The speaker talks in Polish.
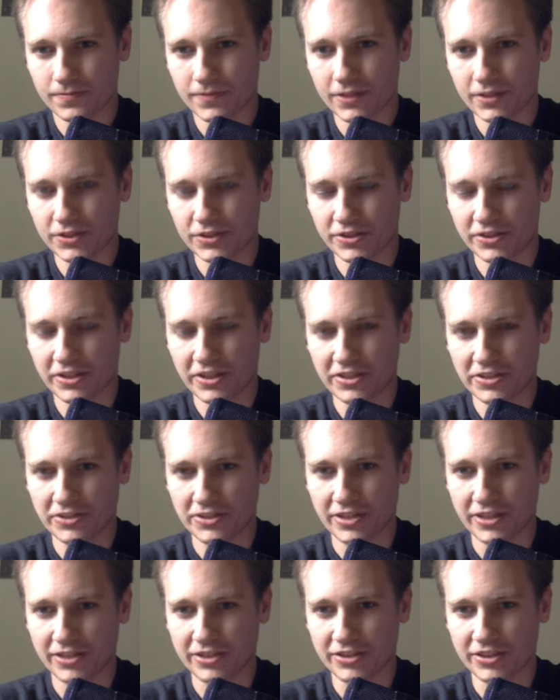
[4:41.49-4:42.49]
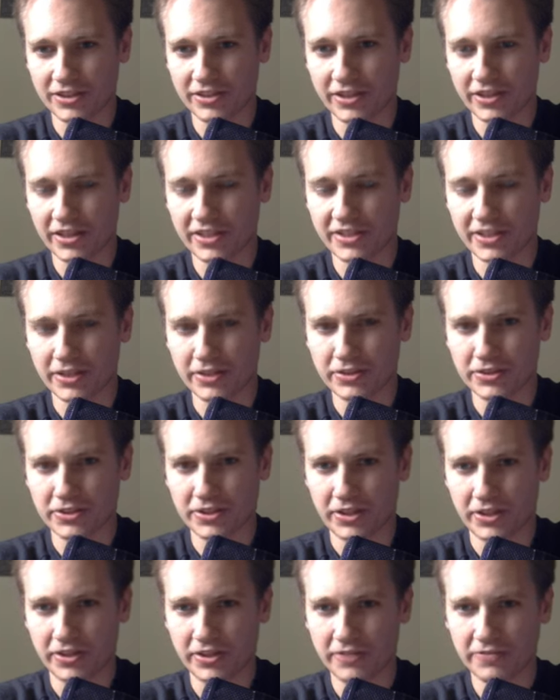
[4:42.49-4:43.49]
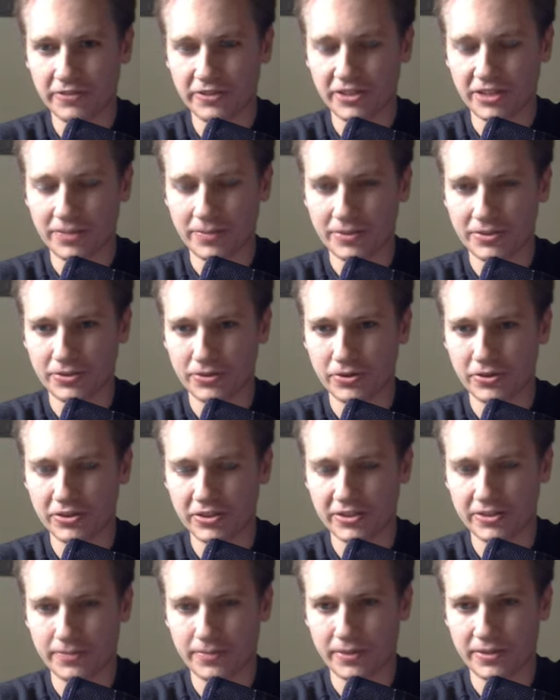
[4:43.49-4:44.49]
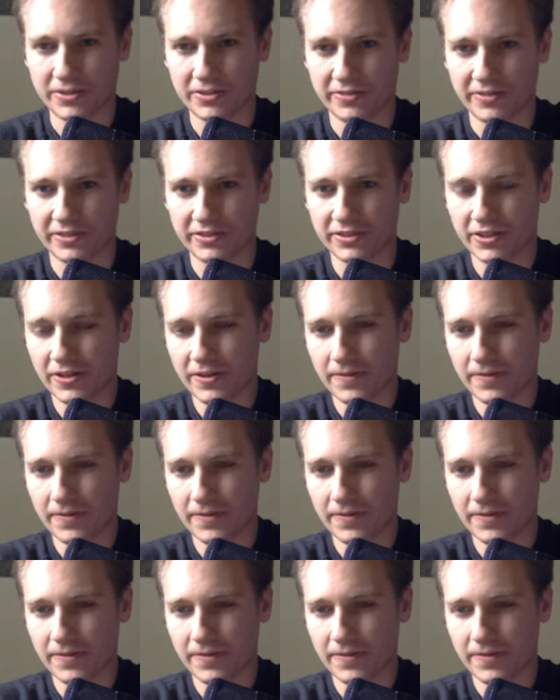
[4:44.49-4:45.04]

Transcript: Czy nie jest to tak, że nagle staliście się leniwi i nie macie ochoty na tym pracować,